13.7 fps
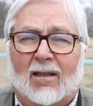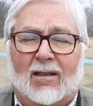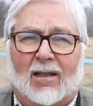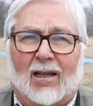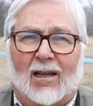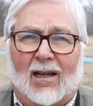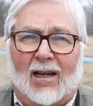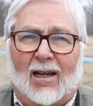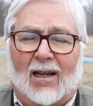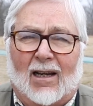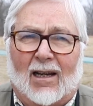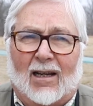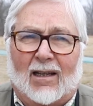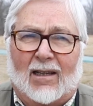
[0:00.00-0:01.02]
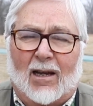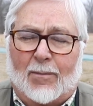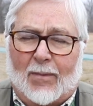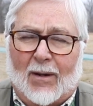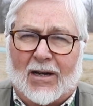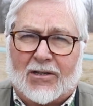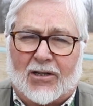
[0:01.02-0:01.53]
delle, dei
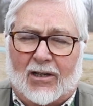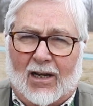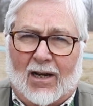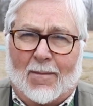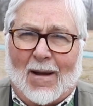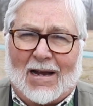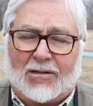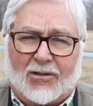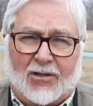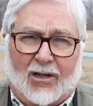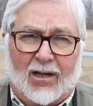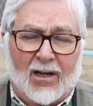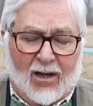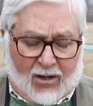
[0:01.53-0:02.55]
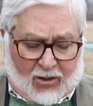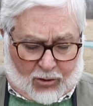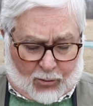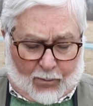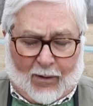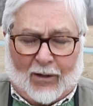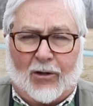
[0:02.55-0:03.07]
pesi, delle masse
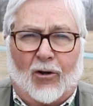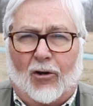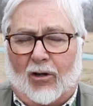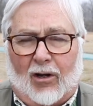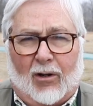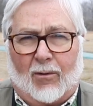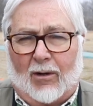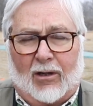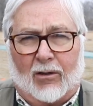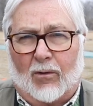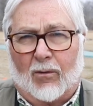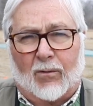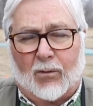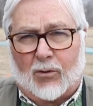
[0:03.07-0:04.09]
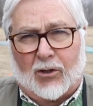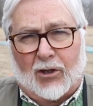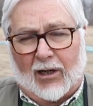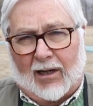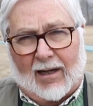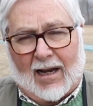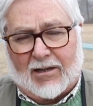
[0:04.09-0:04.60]
superiori a quelle di un
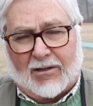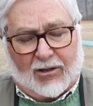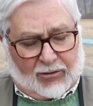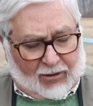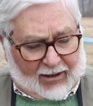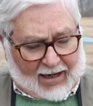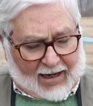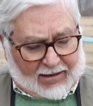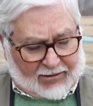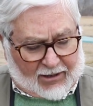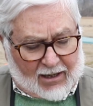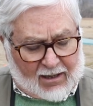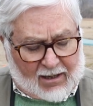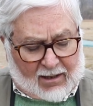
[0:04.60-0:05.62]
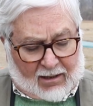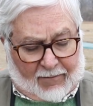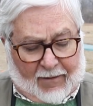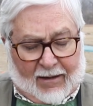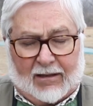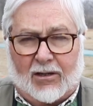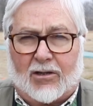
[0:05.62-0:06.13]
fucile classico da caccia,
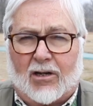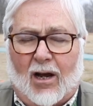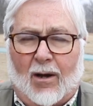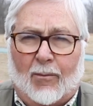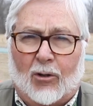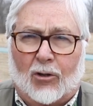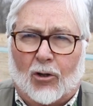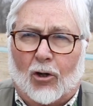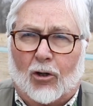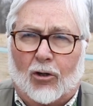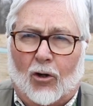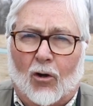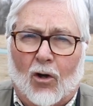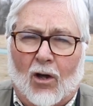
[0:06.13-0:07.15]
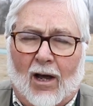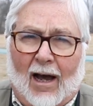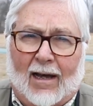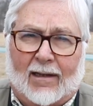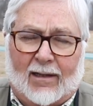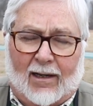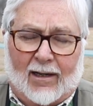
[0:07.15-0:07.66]
difatti siamo intorno
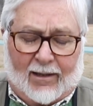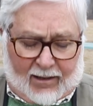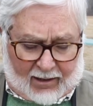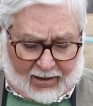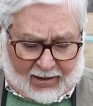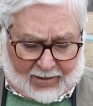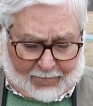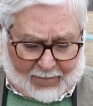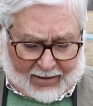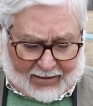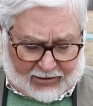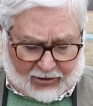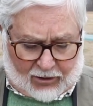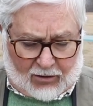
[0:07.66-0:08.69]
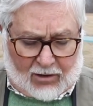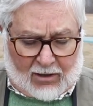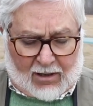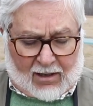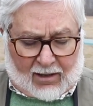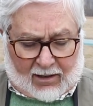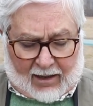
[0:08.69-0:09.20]
ai 3,5 kg,
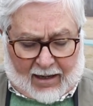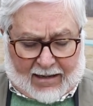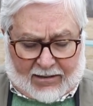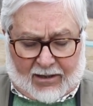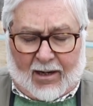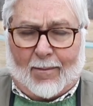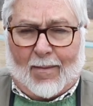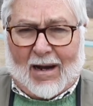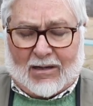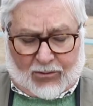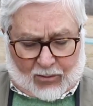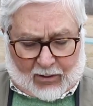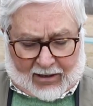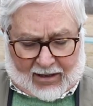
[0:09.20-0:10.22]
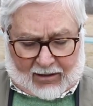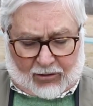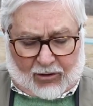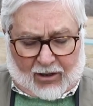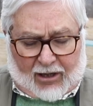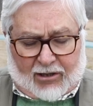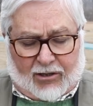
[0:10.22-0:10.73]
classica bascola
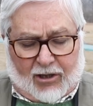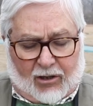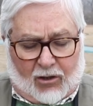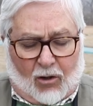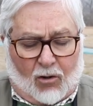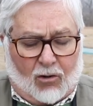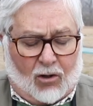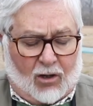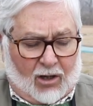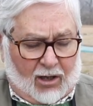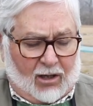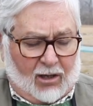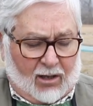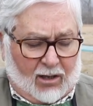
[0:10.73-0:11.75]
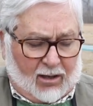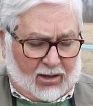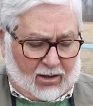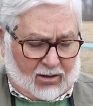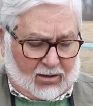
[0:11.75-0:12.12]
gardonese con il